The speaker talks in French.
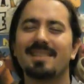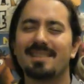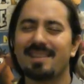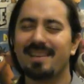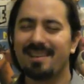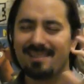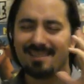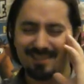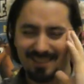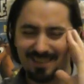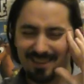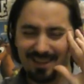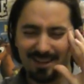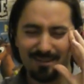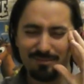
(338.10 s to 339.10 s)
c'est
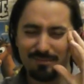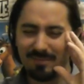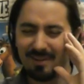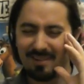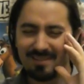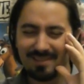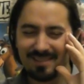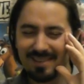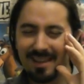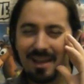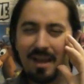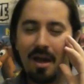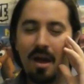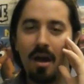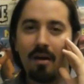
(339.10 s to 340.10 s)
tellement...
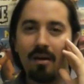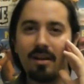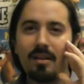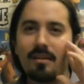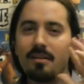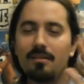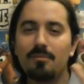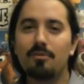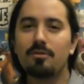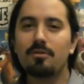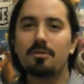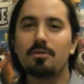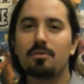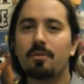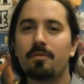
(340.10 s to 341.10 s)
Oh, oh, mon
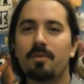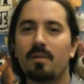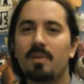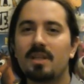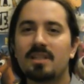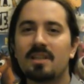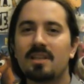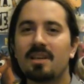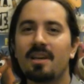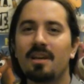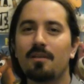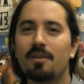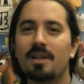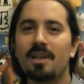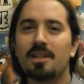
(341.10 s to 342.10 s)
dieu, je vais faire massacrer
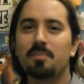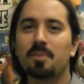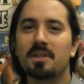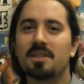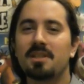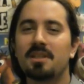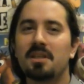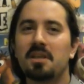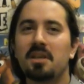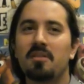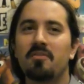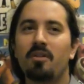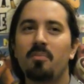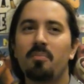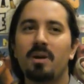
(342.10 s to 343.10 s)
un village parce
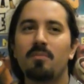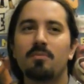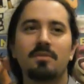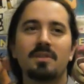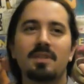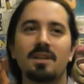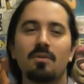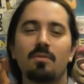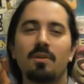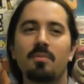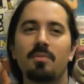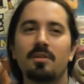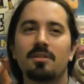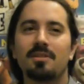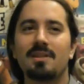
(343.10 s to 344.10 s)
qu'ils veulent pas me dire où est
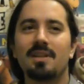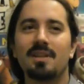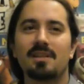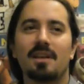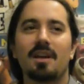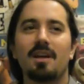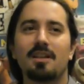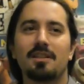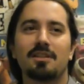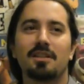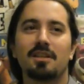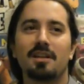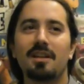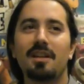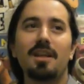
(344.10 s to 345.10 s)
Blanche-Neige. Ah,
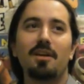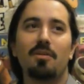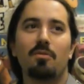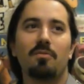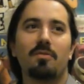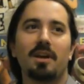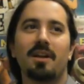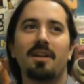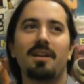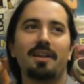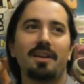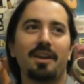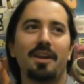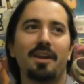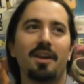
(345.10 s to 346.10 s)
c'est clair, on va clé
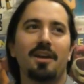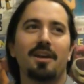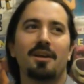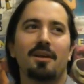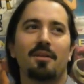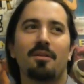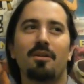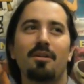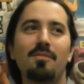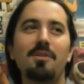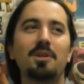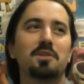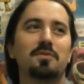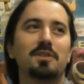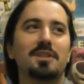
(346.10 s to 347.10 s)

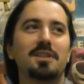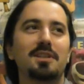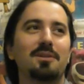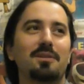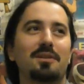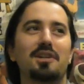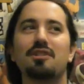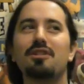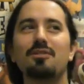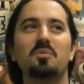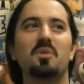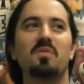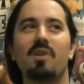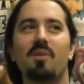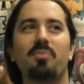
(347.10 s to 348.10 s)
comment se fait-il que les gens ne
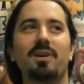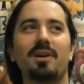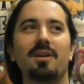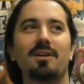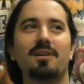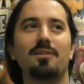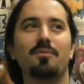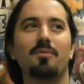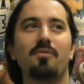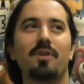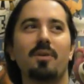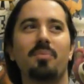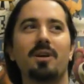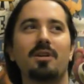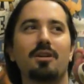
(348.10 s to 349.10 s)
me voient pas, euh, ne me
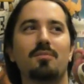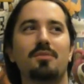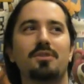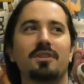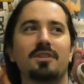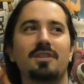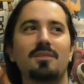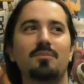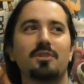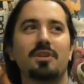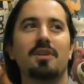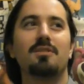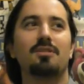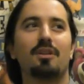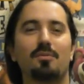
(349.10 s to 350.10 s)
voient pas comme une gentille, me
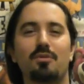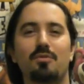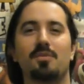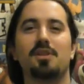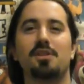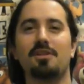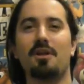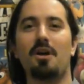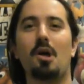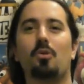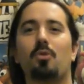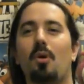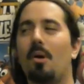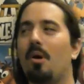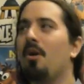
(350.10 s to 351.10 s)
traitent comme une
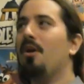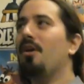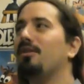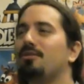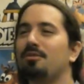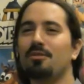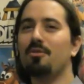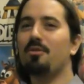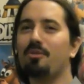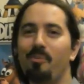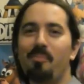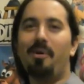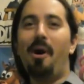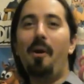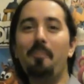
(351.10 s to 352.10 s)
méchante Je ne
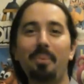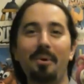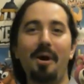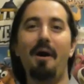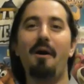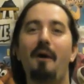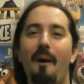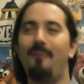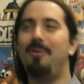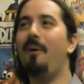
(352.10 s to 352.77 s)
comprends pas